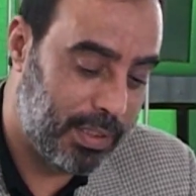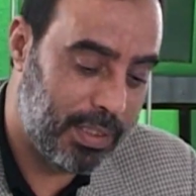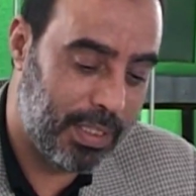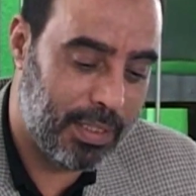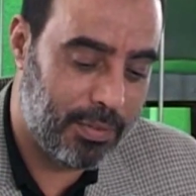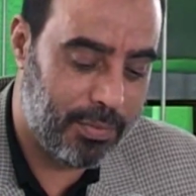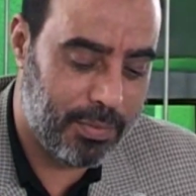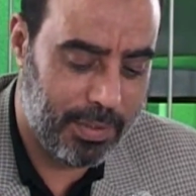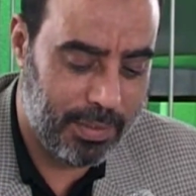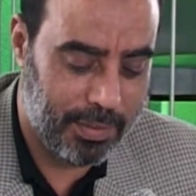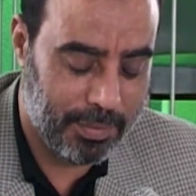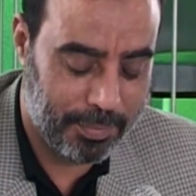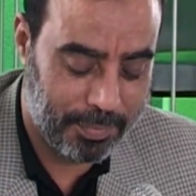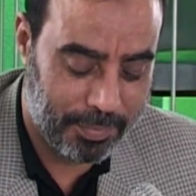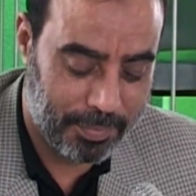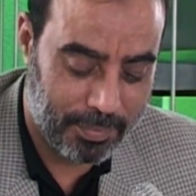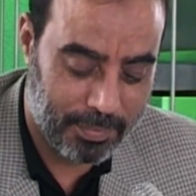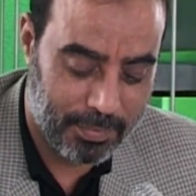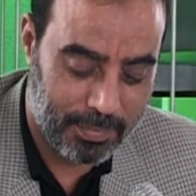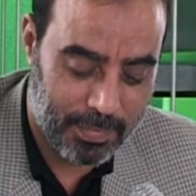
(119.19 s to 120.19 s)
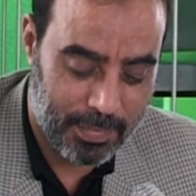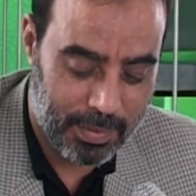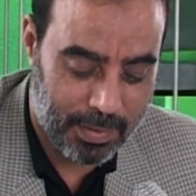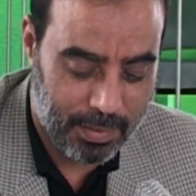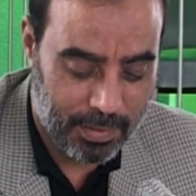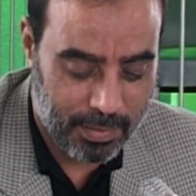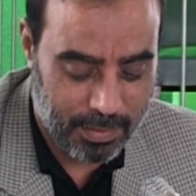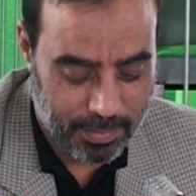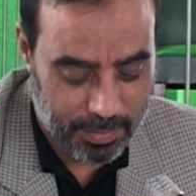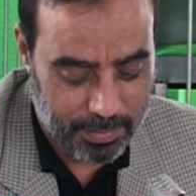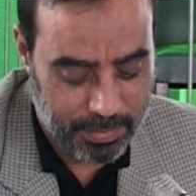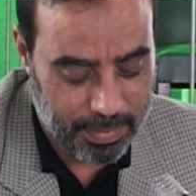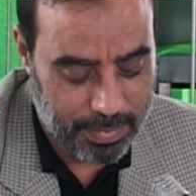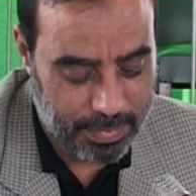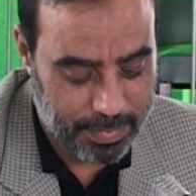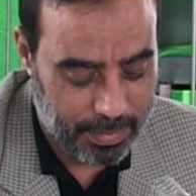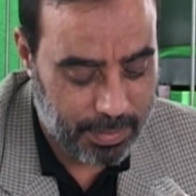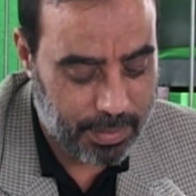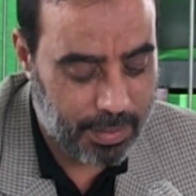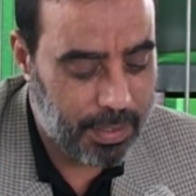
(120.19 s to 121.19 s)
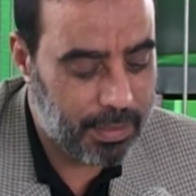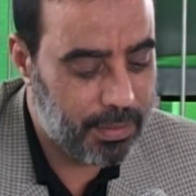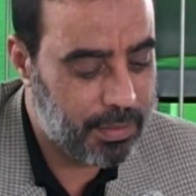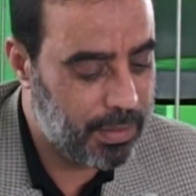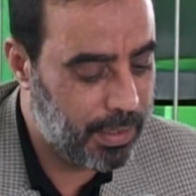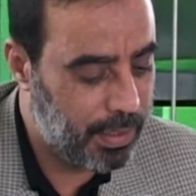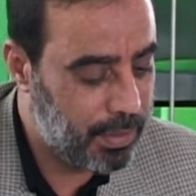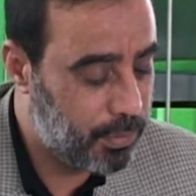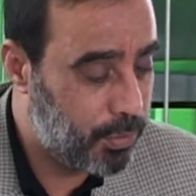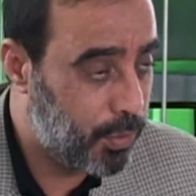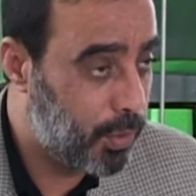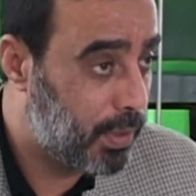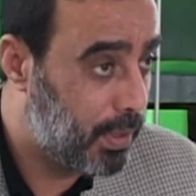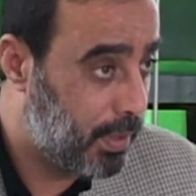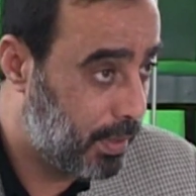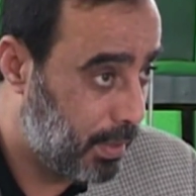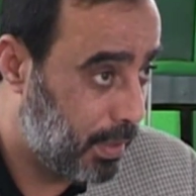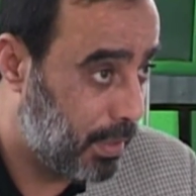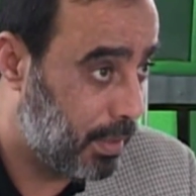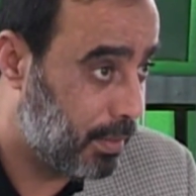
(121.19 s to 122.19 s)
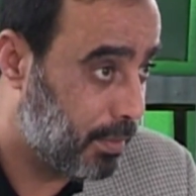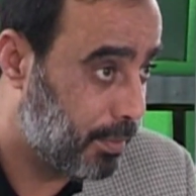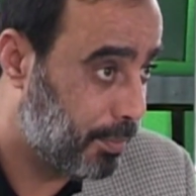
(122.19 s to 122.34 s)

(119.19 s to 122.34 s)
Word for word: Tafel? Der Lehrer hat geantwortet, ja.